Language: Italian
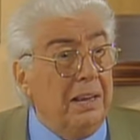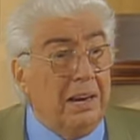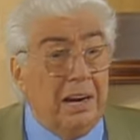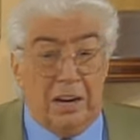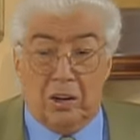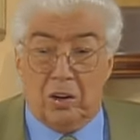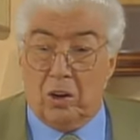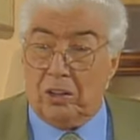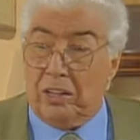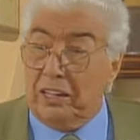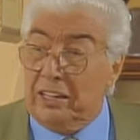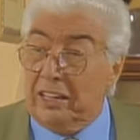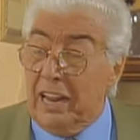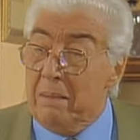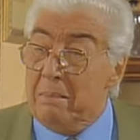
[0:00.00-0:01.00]

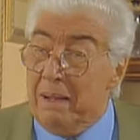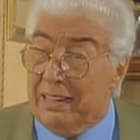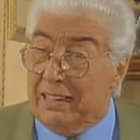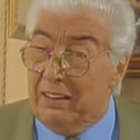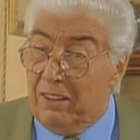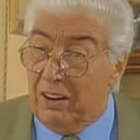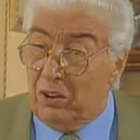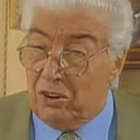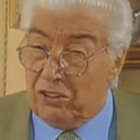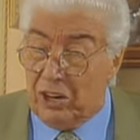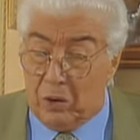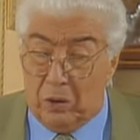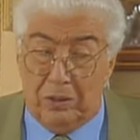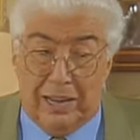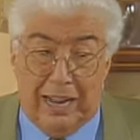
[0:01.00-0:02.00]
ricordati che i matti vanno
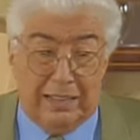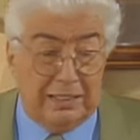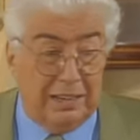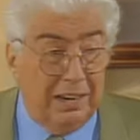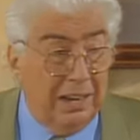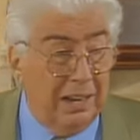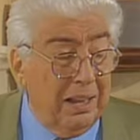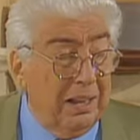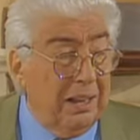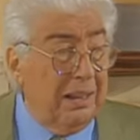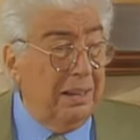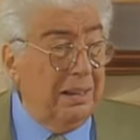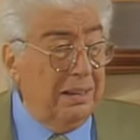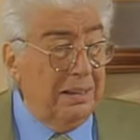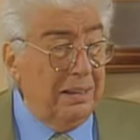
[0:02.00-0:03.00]
assecondati.
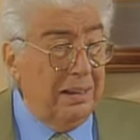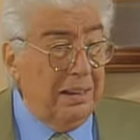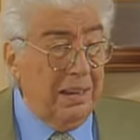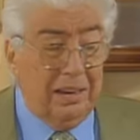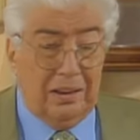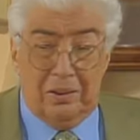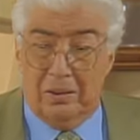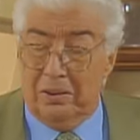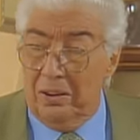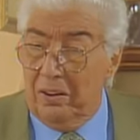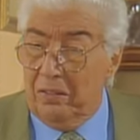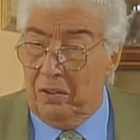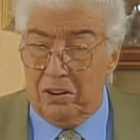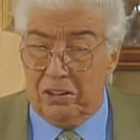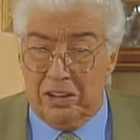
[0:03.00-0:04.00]
Ecco,
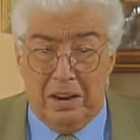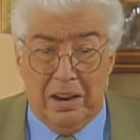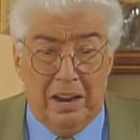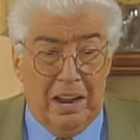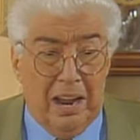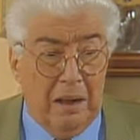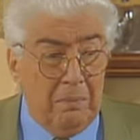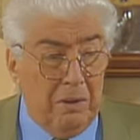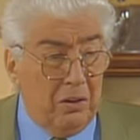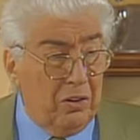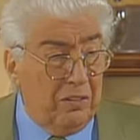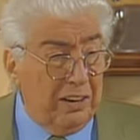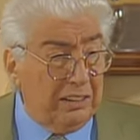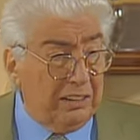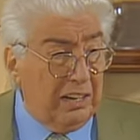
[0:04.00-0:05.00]
forse è meglio
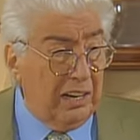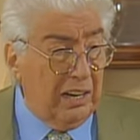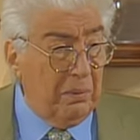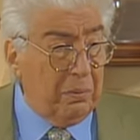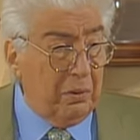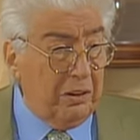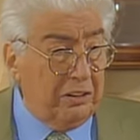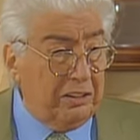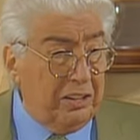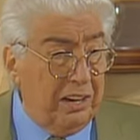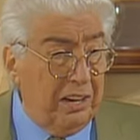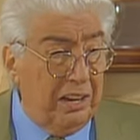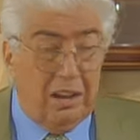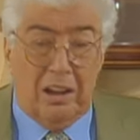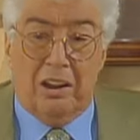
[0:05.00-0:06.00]
avvertire la
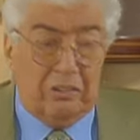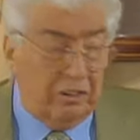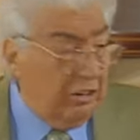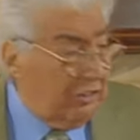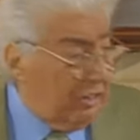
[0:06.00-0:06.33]
polizia. Sì,